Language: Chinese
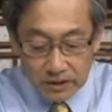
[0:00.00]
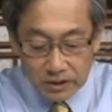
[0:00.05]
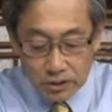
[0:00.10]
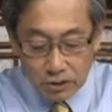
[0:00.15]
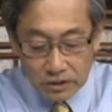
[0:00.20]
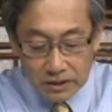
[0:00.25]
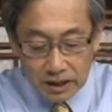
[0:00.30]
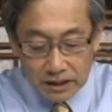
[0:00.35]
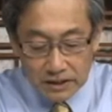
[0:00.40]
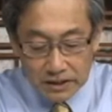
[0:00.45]
就
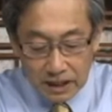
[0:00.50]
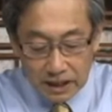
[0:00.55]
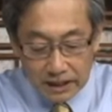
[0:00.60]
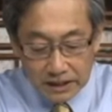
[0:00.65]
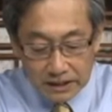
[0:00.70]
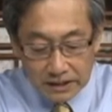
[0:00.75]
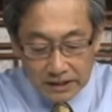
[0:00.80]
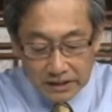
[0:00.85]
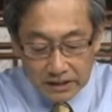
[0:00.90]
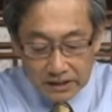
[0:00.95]
像
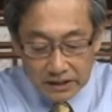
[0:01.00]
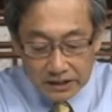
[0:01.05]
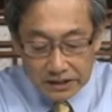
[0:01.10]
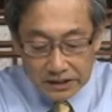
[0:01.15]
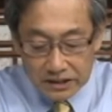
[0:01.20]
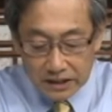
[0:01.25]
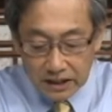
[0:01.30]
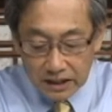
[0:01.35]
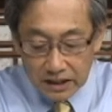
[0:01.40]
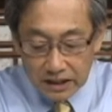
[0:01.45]
在《
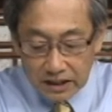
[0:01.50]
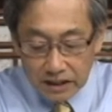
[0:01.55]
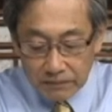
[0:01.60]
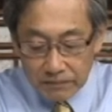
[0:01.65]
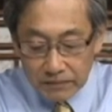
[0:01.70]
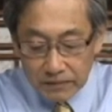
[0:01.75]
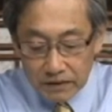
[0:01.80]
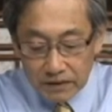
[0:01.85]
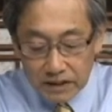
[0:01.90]
这个